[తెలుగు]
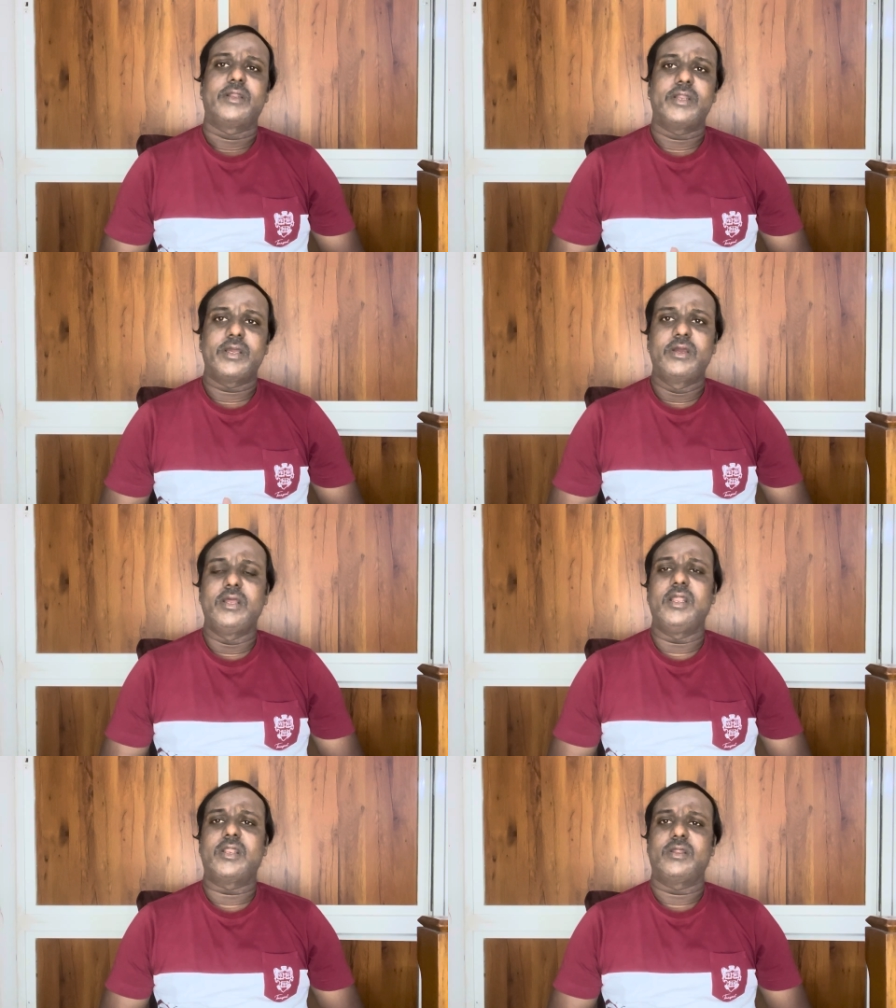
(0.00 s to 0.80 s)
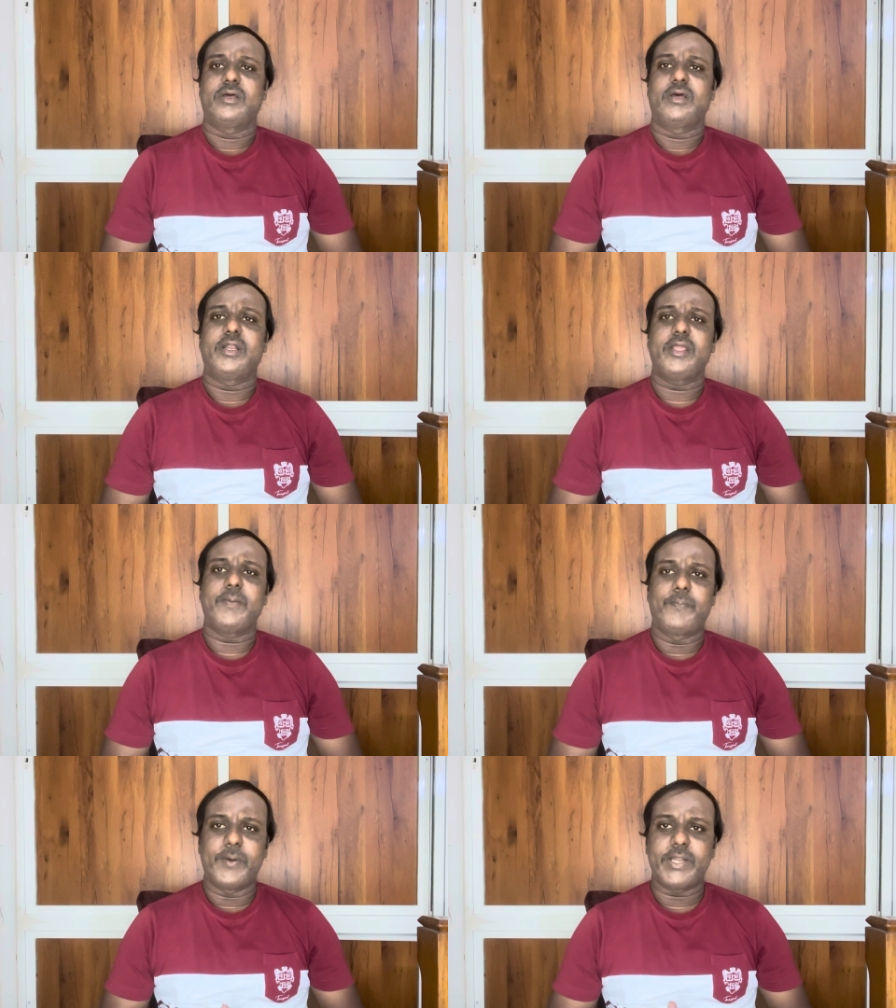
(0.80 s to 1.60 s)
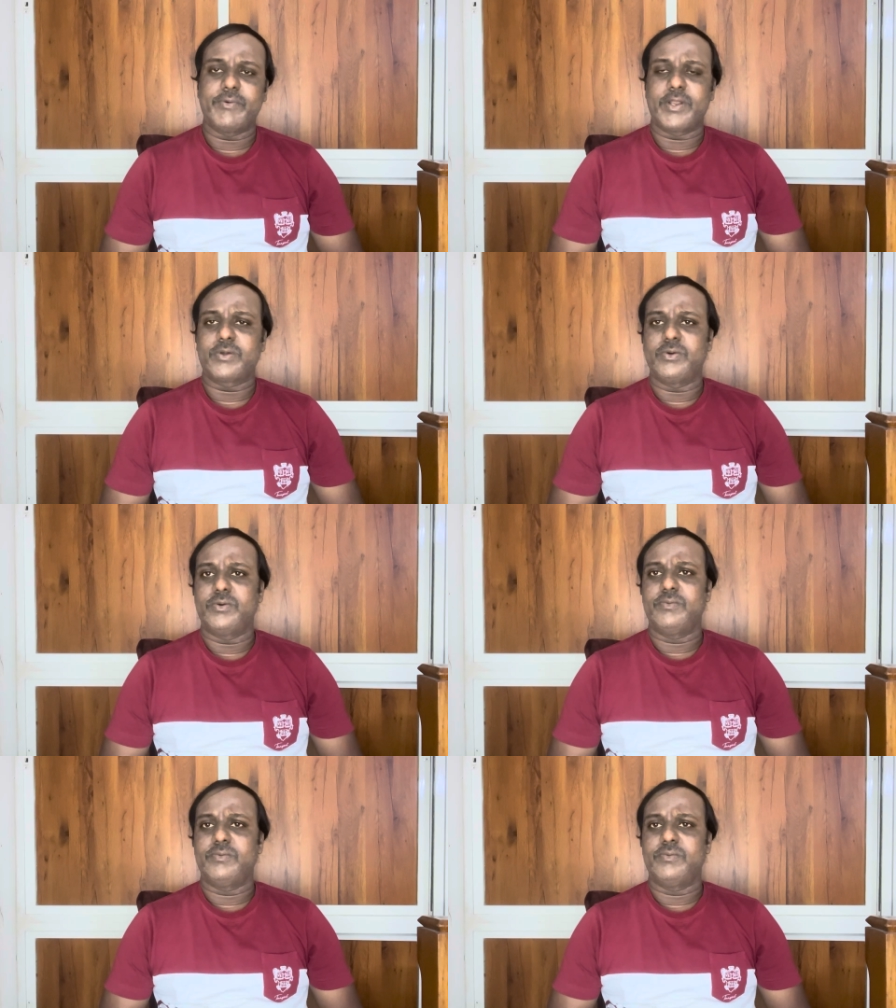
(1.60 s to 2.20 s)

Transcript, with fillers: రెగ్యులర్ అంటే ఇప్పటి వరకు